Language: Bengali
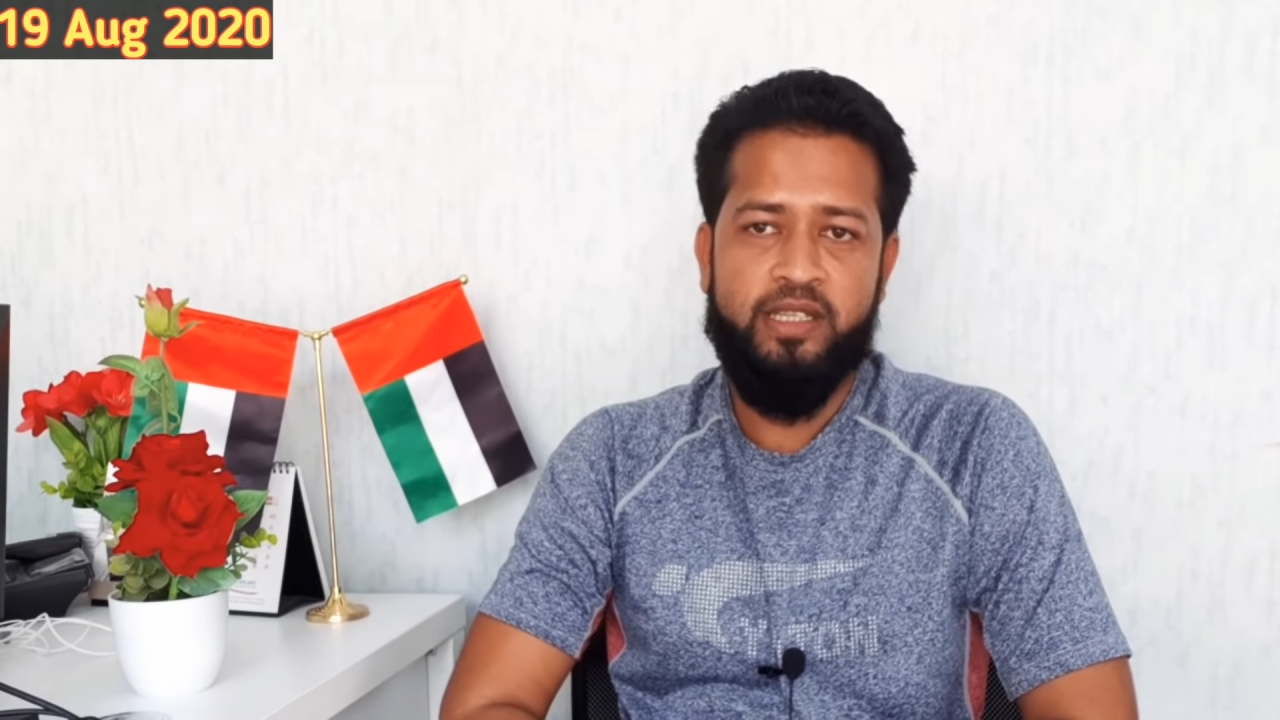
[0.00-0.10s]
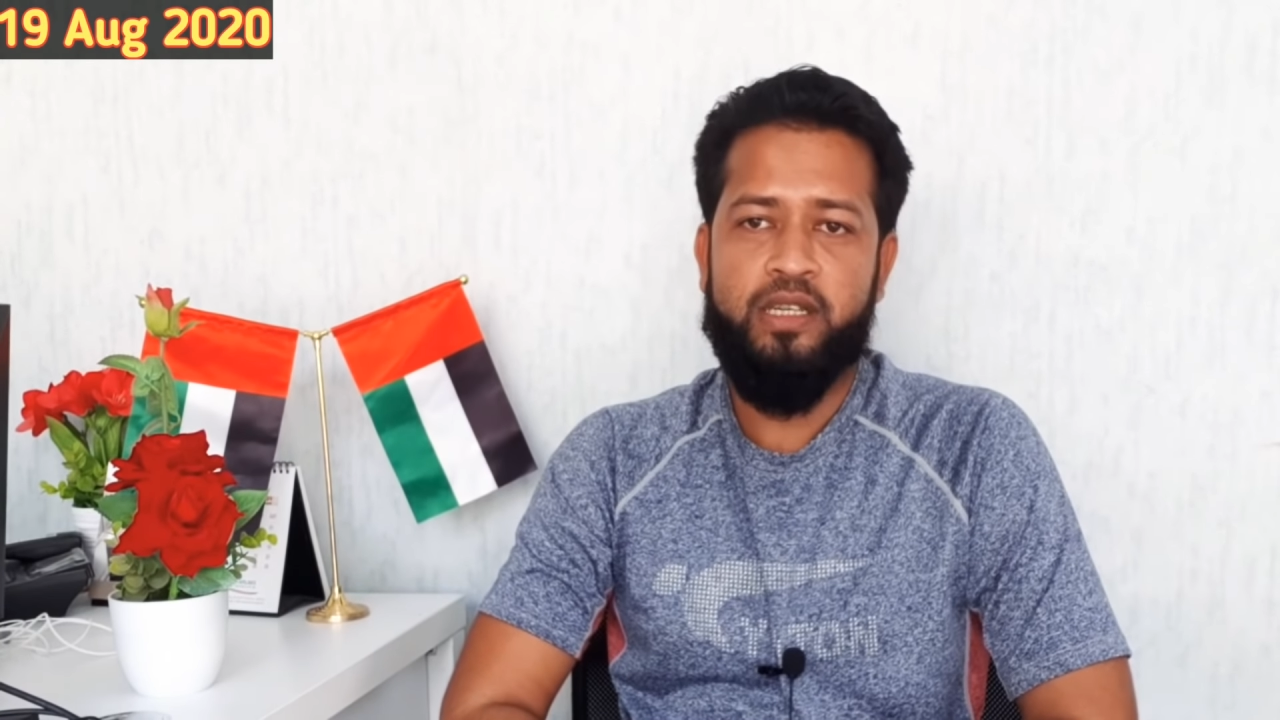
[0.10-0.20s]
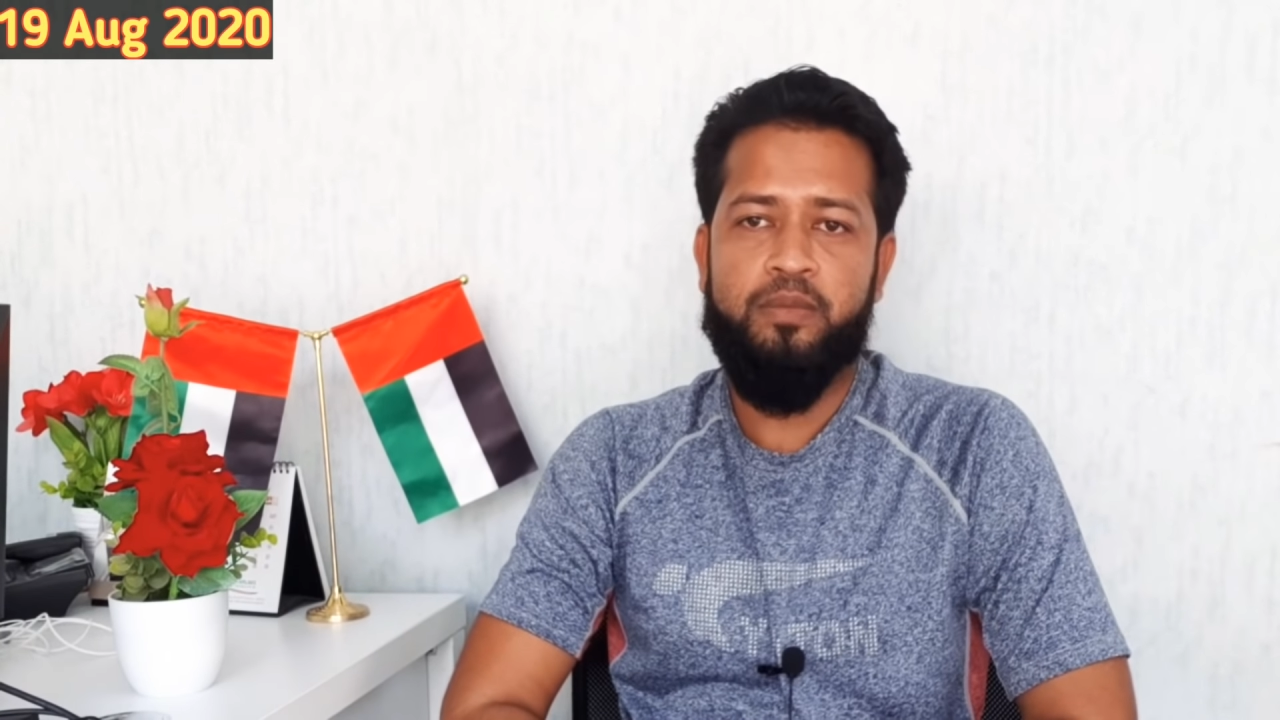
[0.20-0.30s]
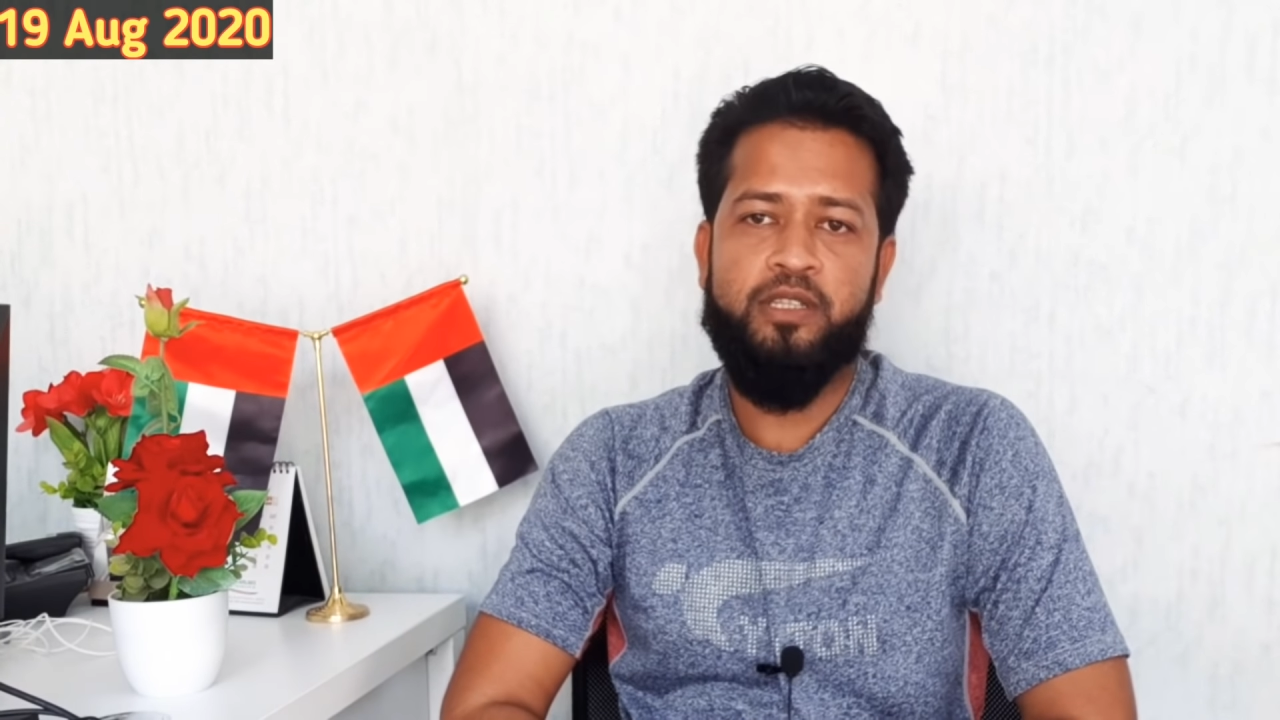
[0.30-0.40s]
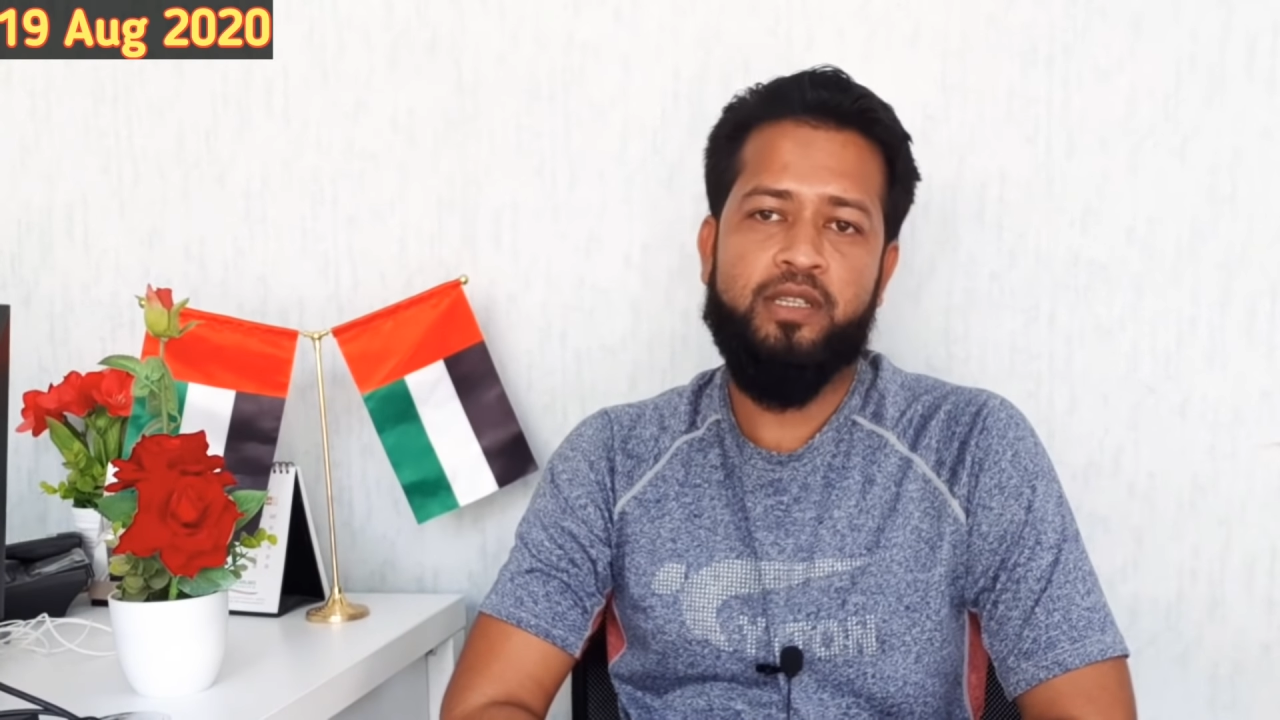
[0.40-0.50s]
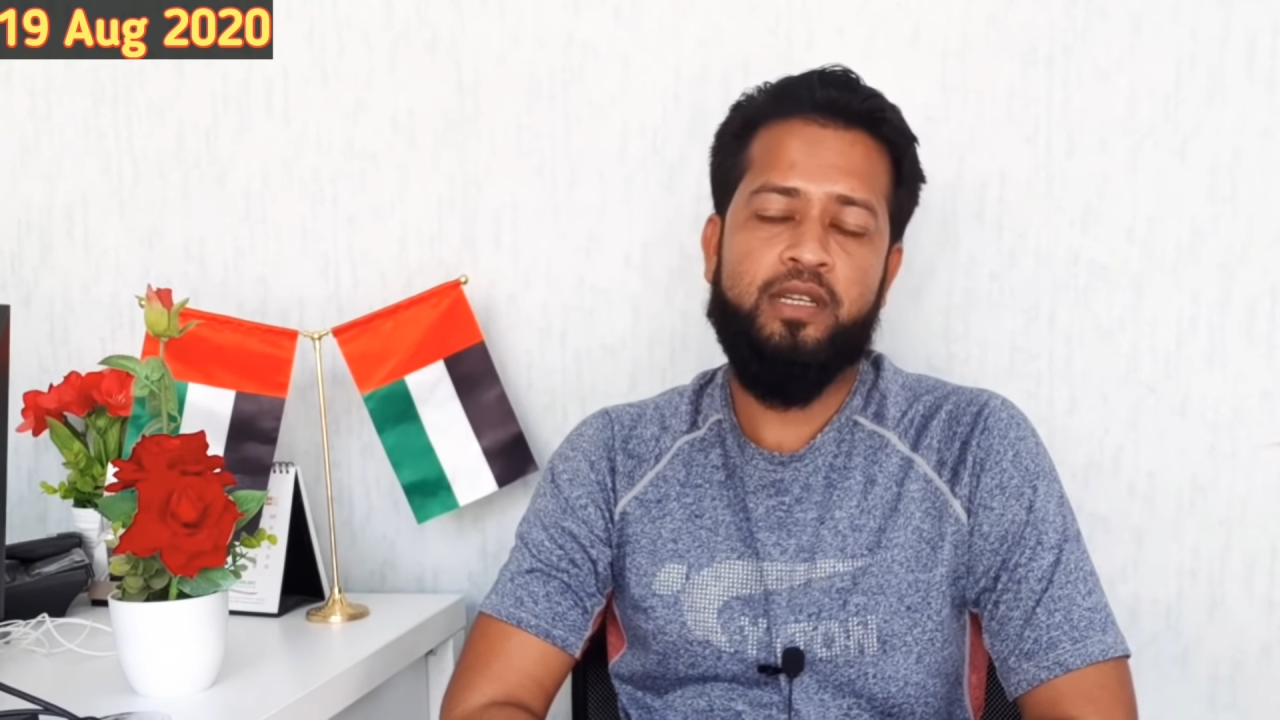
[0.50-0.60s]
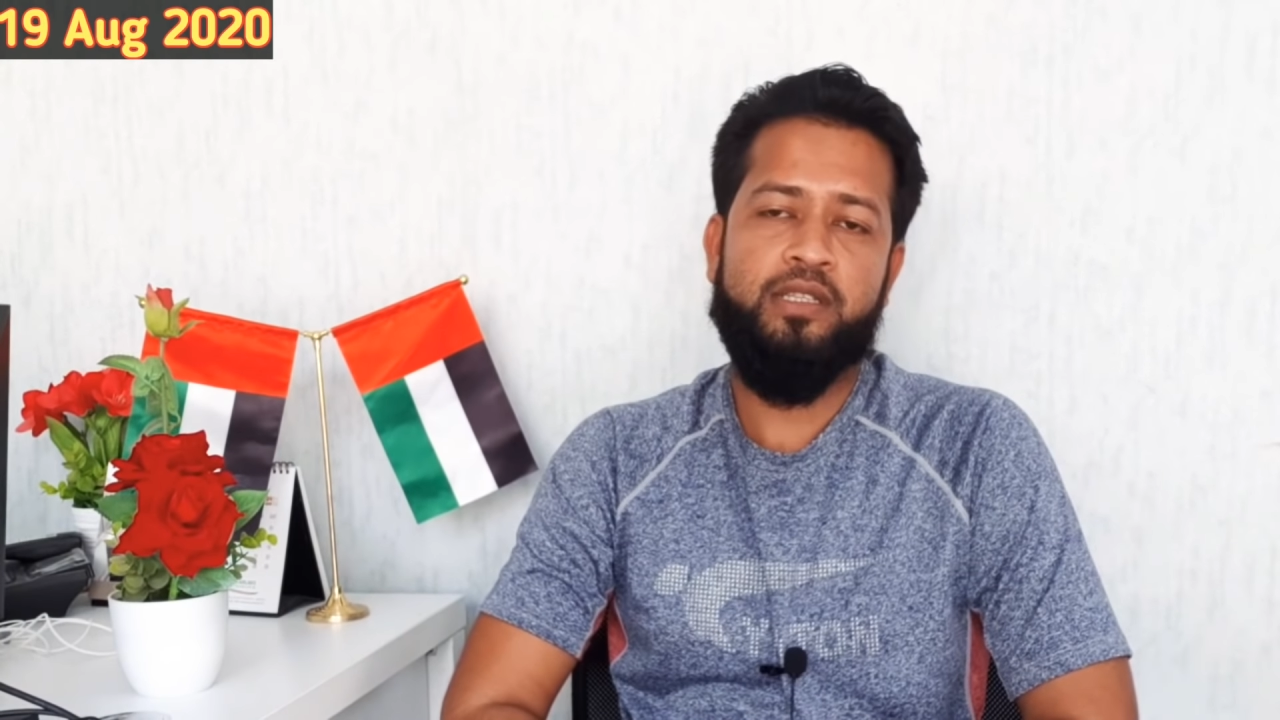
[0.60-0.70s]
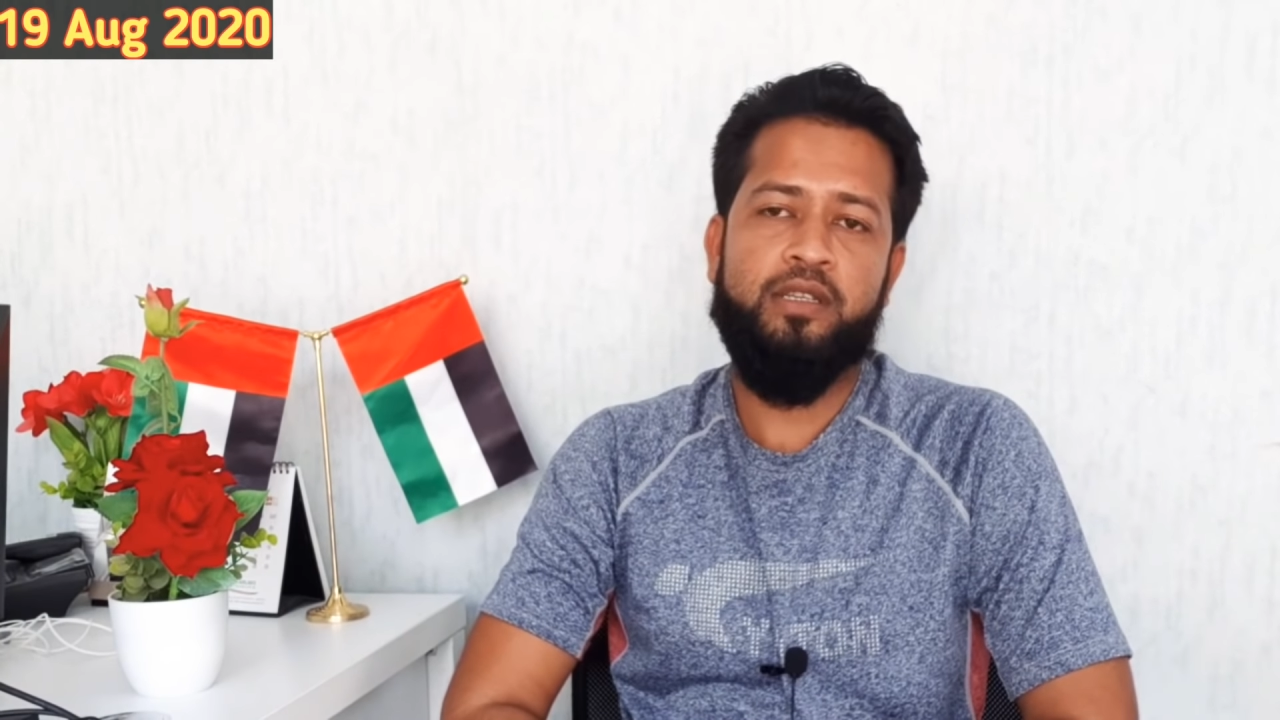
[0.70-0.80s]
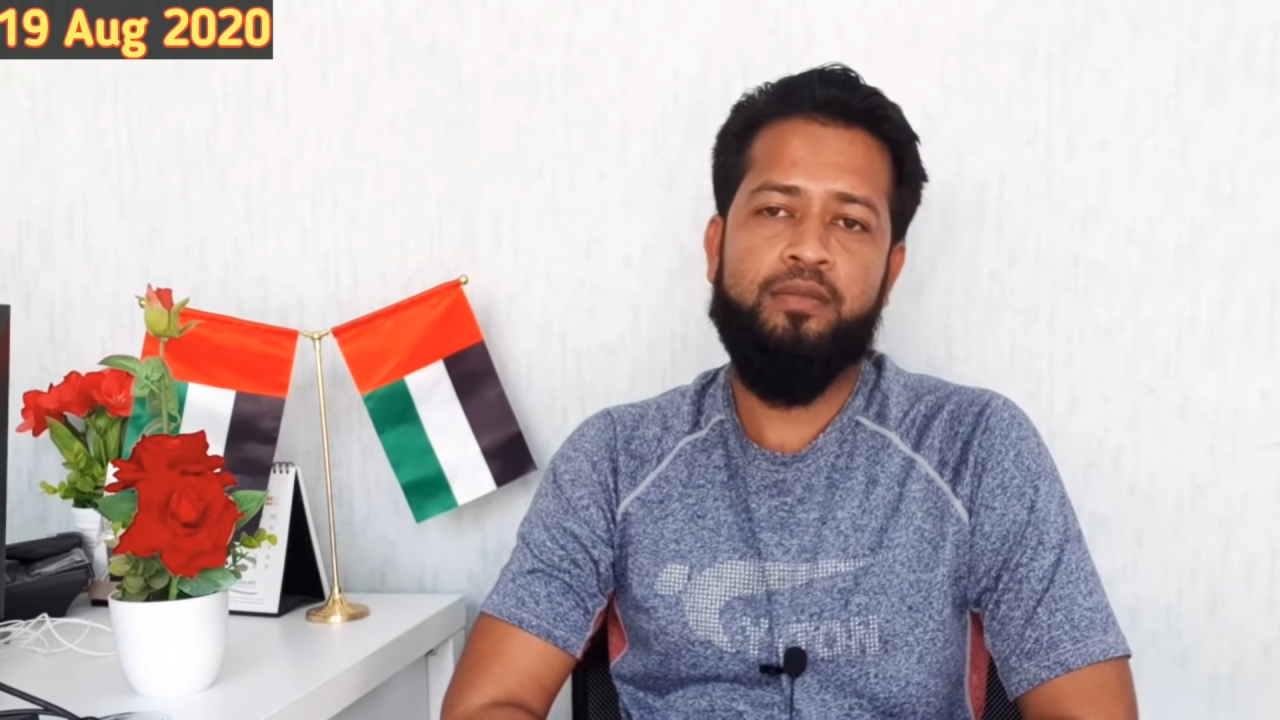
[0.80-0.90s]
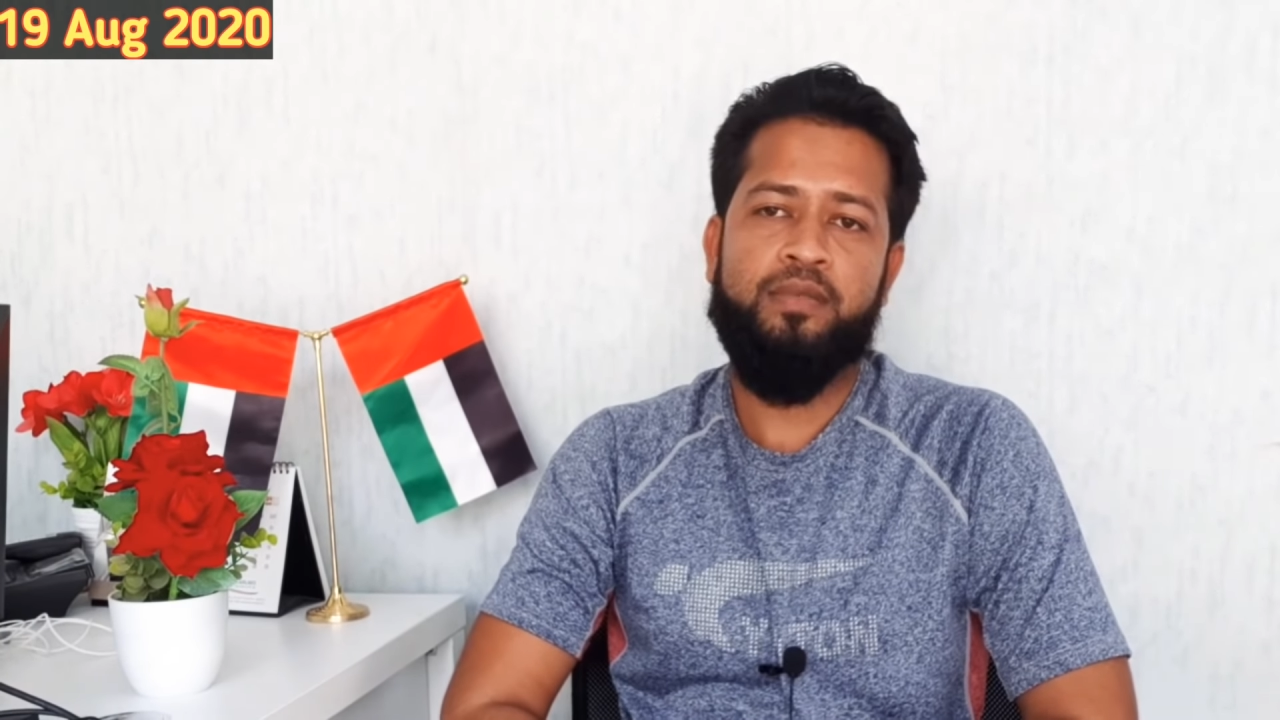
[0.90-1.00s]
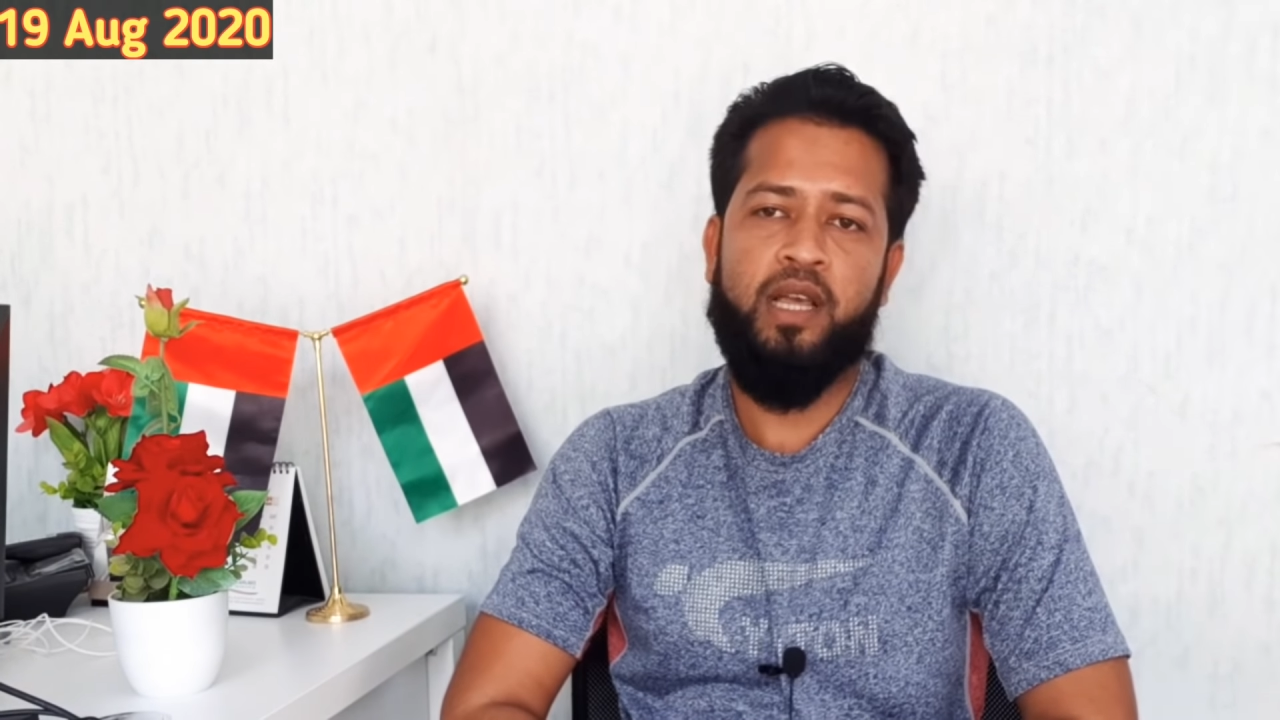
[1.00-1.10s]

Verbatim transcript: সিটির ভিসা আছে